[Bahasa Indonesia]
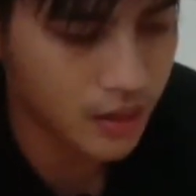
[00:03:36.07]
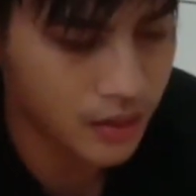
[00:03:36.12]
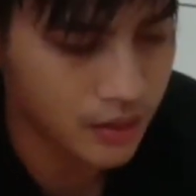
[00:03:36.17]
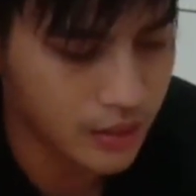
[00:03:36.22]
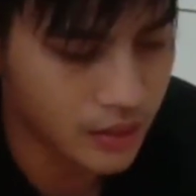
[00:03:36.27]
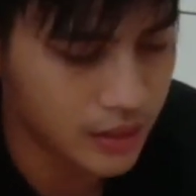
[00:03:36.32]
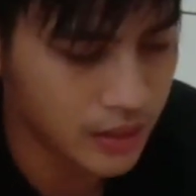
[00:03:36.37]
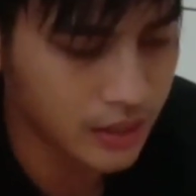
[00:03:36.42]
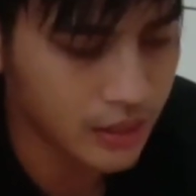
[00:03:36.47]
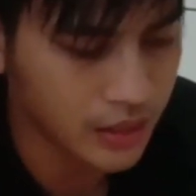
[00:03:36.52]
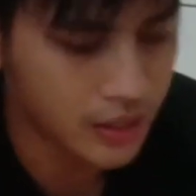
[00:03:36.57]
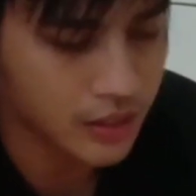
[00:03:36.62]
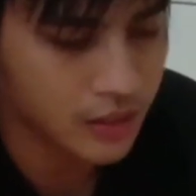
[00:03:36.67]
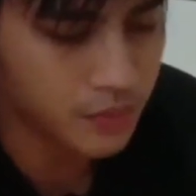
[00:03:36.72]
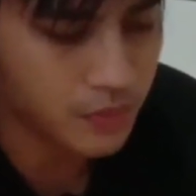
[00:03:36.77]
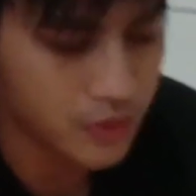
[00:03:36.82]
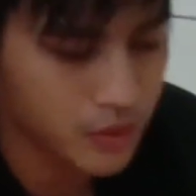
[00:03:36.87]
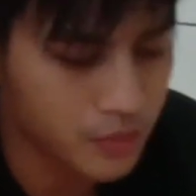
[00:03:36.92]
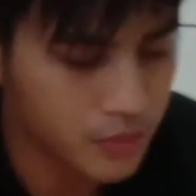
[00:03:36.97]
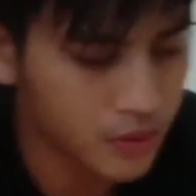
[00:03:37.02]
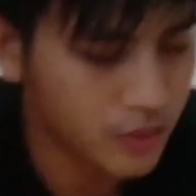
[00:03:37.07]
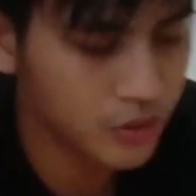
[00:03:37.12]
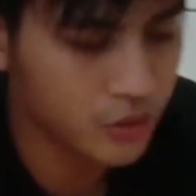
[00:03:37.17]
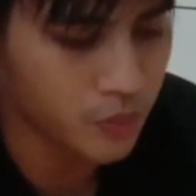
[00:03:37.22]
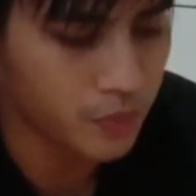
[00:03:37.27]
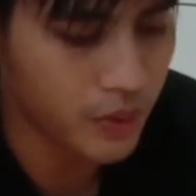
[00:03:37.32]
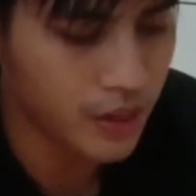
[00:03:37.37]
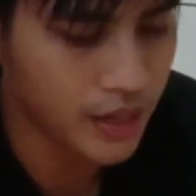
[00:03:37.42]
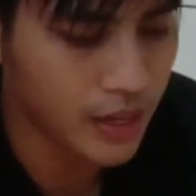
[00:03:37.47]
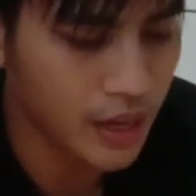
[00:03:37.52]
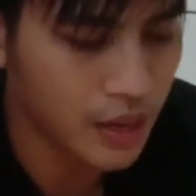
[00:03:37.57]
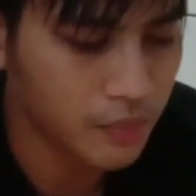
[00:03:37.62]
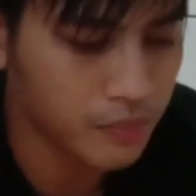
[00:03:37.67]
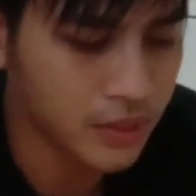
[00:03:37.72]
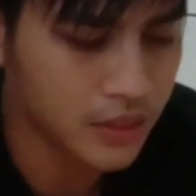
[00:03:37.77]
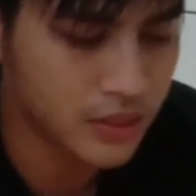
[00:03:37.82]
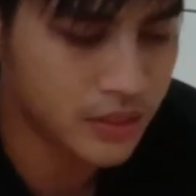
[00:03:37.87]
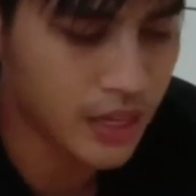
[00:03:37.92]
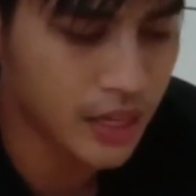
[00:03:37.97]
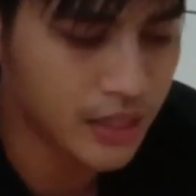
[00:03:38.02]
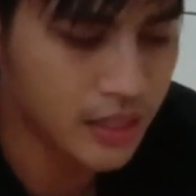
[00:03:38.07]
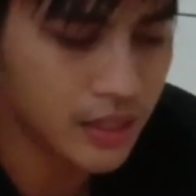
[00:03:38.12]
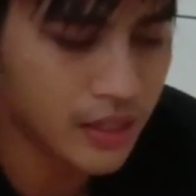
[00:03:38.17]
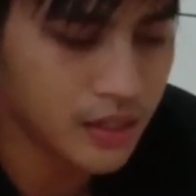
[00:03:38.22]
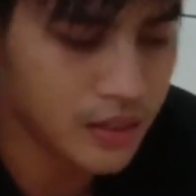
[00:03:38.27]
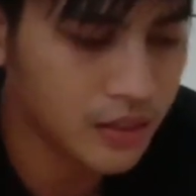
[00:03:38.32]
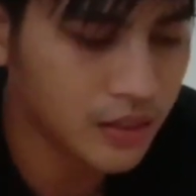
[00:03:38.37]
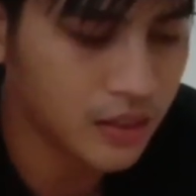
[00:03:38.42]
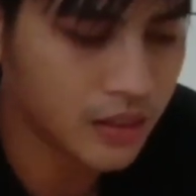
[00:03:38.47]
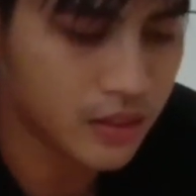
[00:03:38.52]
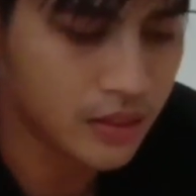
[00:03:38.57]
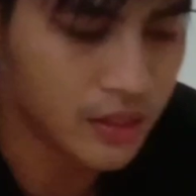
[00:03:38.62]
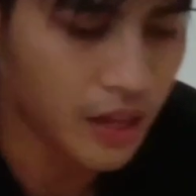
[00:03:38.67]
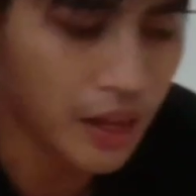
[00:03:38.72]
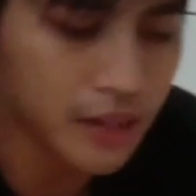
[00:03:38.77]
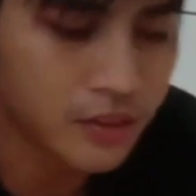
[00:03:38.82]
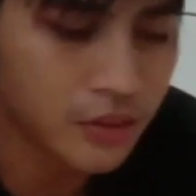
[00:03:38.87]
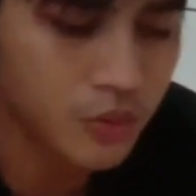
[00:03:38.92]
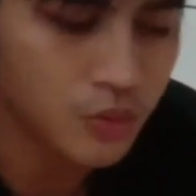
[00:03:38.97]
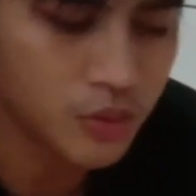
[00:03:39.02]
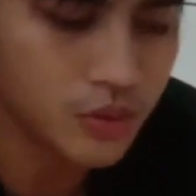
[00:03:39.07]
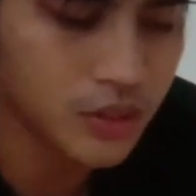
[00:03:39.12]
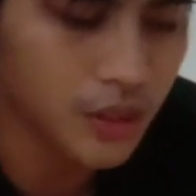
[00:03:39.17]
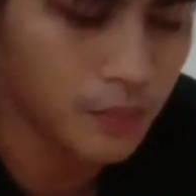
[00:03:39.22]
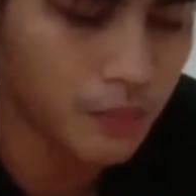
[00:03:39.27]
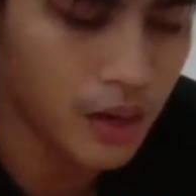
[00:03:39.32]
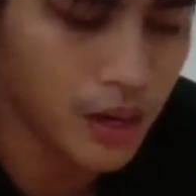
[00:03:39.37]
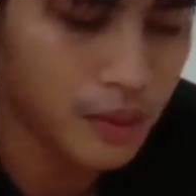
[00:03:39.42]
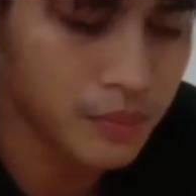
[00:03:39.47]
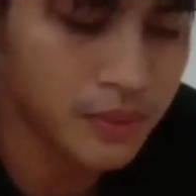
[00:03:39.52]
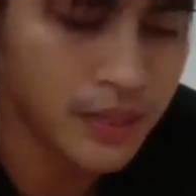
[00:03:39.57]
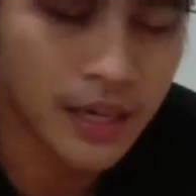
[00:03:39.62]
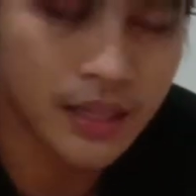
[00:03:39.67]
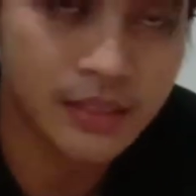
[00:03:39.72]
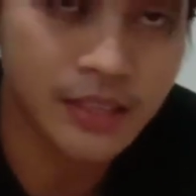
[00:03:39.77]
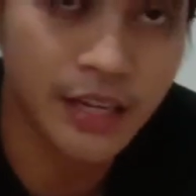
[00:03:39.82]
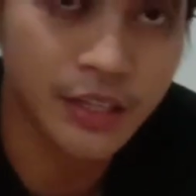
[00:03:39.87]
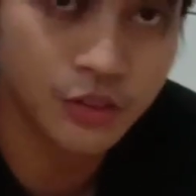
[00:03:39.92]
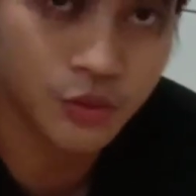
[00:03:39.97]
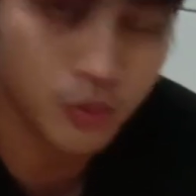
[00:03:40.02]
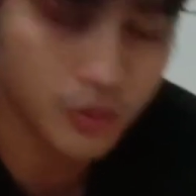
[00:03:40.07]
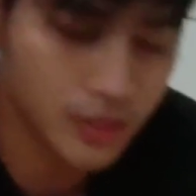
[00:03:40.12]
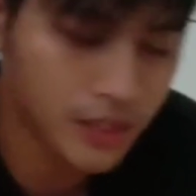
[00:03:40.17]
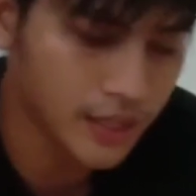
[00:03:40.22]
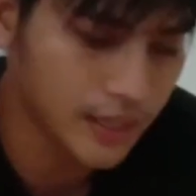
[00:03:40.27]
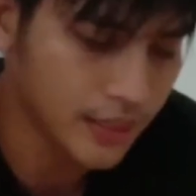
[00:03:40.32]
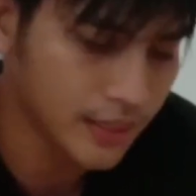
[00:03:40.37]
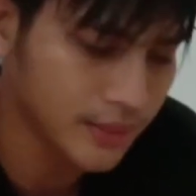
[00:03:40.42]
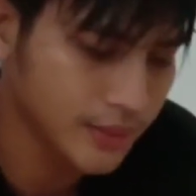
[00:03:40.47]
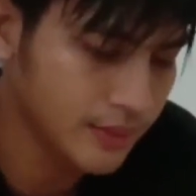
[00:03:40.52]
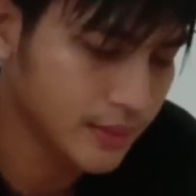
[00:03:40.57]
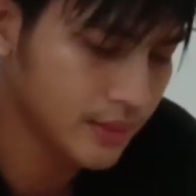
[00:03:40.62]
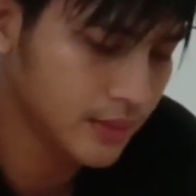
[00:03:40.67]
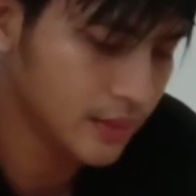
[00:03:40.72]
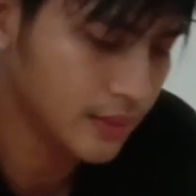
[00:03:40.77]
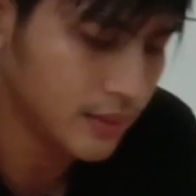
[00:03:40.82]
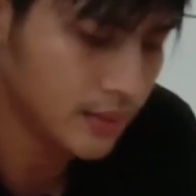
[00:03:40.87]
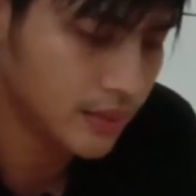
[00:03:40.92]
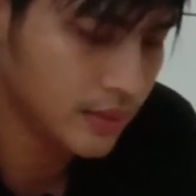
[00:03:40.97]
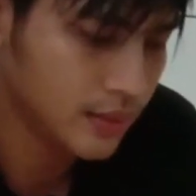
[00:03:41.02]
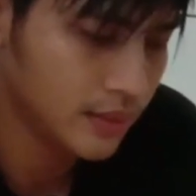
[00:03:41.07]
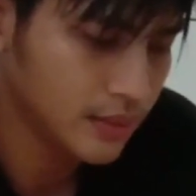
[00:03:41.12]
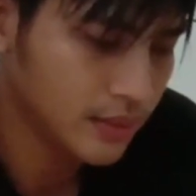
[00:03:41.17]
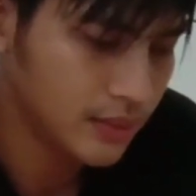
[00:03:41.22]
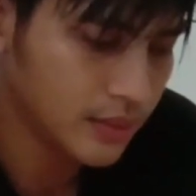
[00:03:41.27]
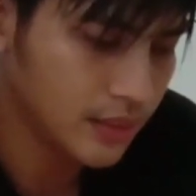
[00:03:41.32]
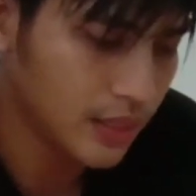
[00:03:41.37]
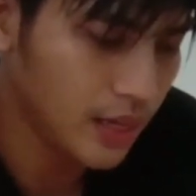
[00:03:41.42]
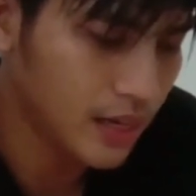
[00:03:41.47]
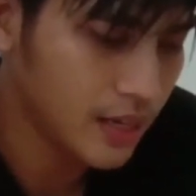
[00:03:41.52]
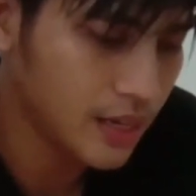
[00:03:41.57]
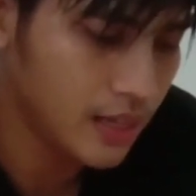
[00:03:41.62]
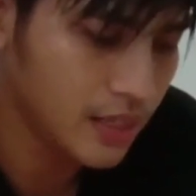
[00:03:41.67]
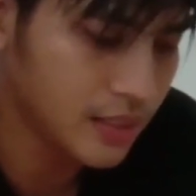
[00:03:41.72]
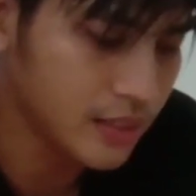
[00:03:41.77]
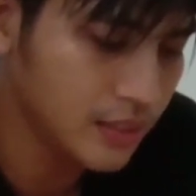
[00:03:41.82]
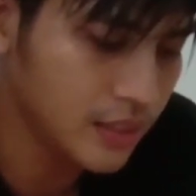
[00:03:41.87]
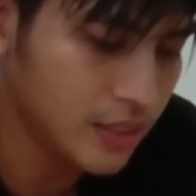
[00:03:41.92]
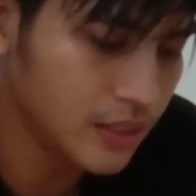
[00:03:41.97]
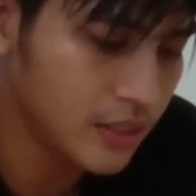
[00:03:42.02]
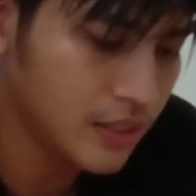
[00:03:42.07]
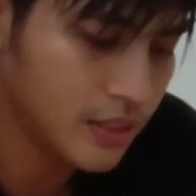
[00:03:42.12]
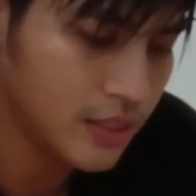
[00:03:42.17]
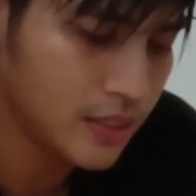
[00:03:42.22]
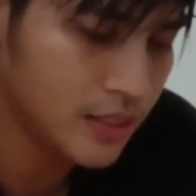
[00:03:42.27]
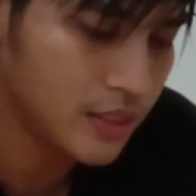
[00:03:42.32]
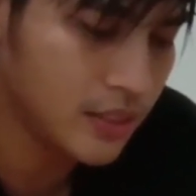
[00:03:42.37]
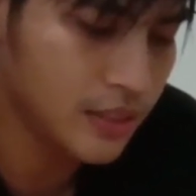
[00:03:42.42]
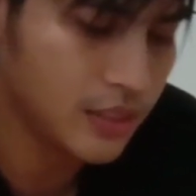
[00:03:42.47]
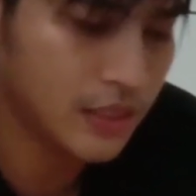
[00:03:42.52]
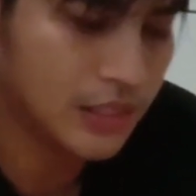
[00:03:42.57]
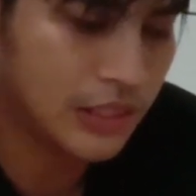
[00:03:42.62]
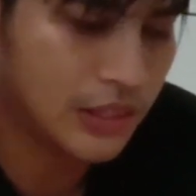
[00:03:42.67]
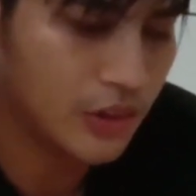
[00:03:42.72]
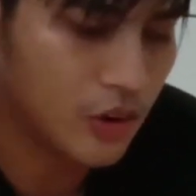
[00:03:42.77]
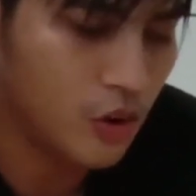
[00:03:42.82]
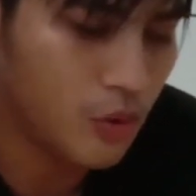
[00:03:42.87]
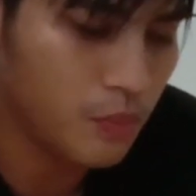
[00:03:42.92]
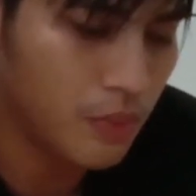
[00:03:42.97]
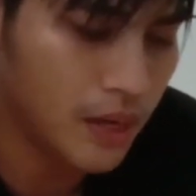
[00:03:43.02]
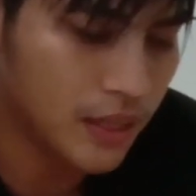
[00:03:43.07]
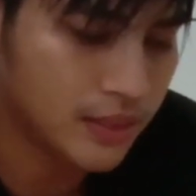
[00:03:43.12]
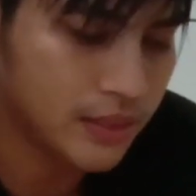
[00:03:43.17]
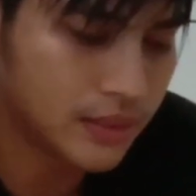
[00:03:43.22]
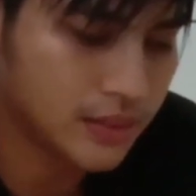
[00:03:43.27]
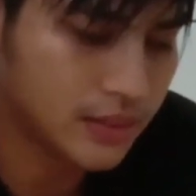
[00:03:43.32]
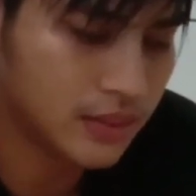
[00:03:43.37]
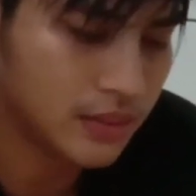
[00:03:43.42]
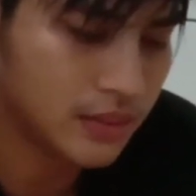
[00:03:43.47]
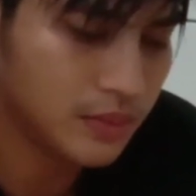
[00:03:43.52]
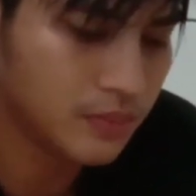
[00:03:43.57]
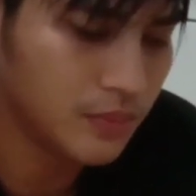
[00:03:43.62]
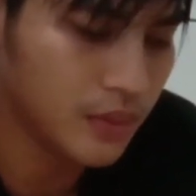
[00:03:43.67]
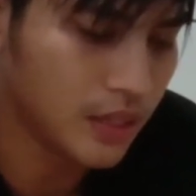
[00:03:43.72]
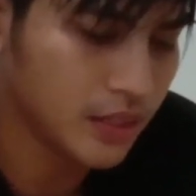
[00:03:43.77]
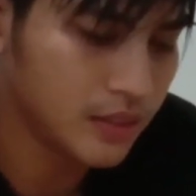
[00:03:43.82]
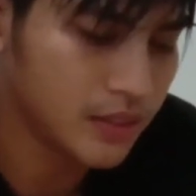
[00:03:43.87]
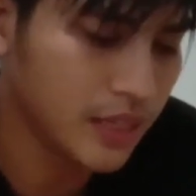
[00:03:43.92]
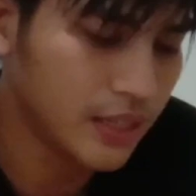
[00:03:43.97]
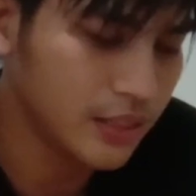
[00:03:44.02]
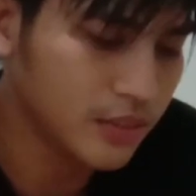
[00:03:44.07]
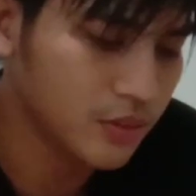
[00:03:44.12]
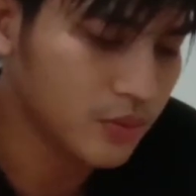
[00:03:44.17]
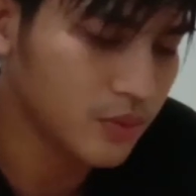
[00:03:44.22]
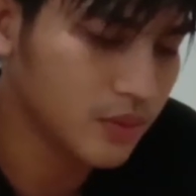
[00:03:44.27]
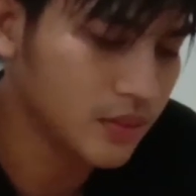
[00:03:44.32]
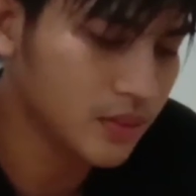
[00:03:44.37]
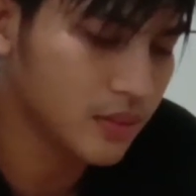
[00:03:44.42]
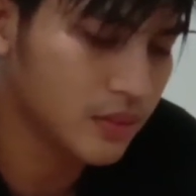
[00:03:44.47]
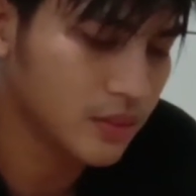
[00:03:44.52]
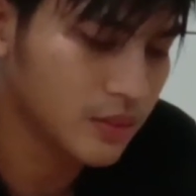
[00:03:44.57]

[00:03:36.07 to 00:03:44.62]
giniin aja teman-teman supaya mencair nyatu sama minyak zaitunnya ya karena ini obat minyak zaitun